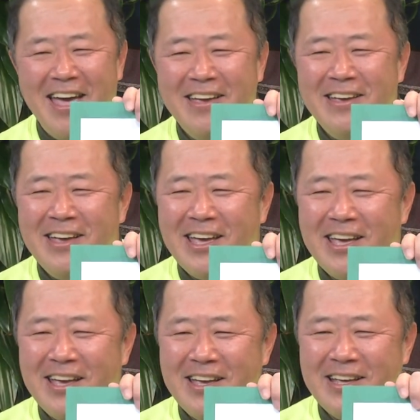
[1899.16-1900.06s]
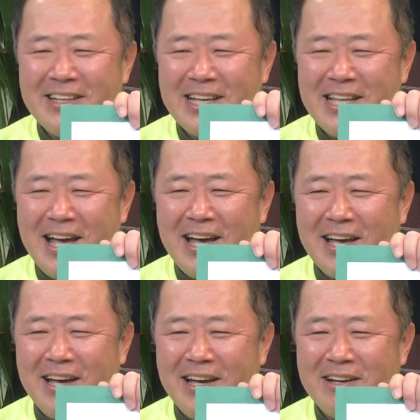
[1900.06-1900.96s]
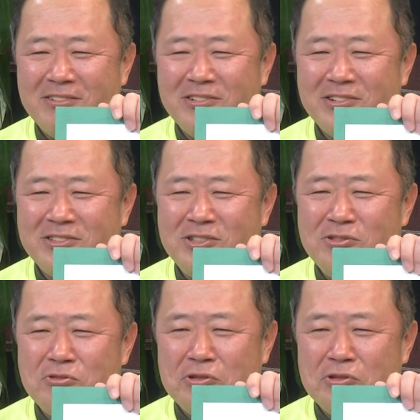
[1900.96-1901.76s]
い、ただこの中国を